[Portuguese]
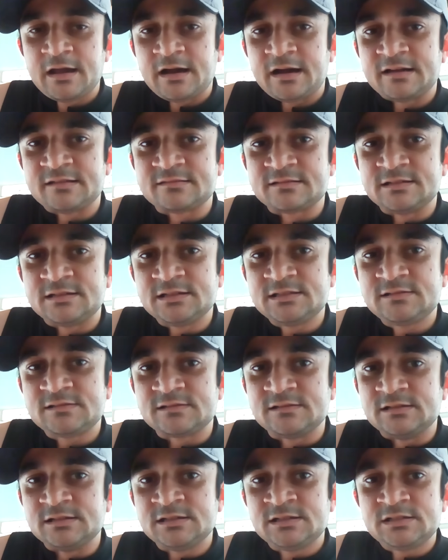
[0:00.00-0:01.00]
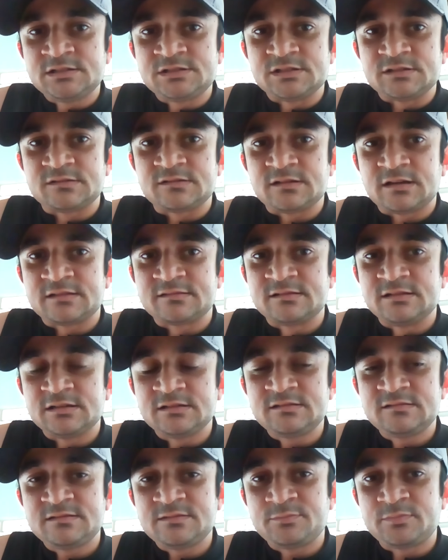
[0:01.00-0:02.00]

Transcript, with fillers: as grandes granjas, as grandes